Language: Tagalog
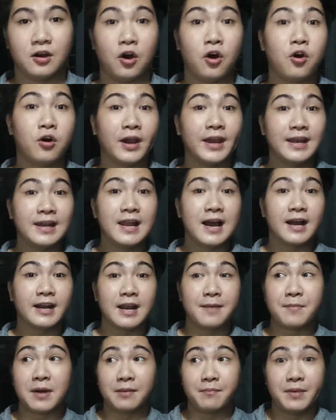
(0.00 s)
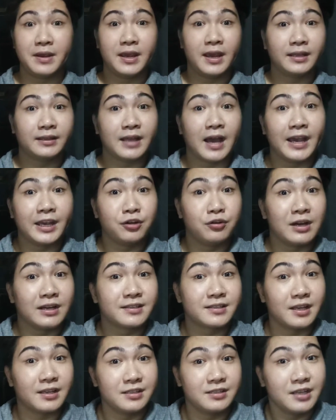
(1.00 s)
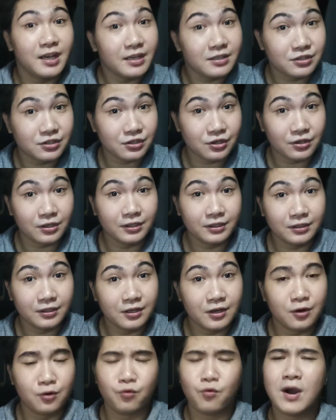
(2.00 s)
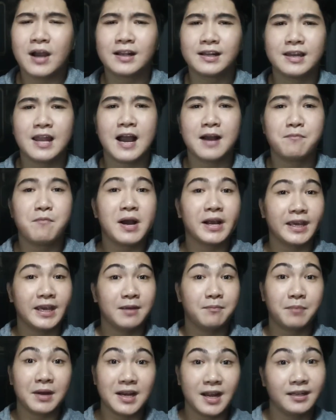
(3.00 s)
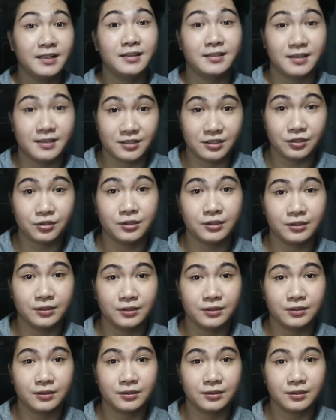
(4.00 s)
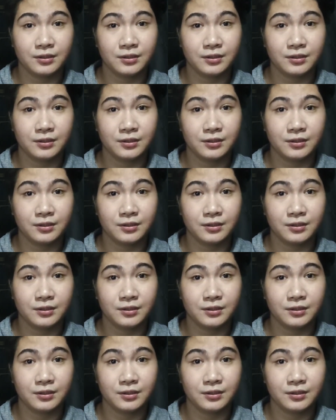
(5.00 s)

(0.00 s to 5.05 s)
Okay lang na magbigay tayo ng suggestion, wag lang maging pala desisyon.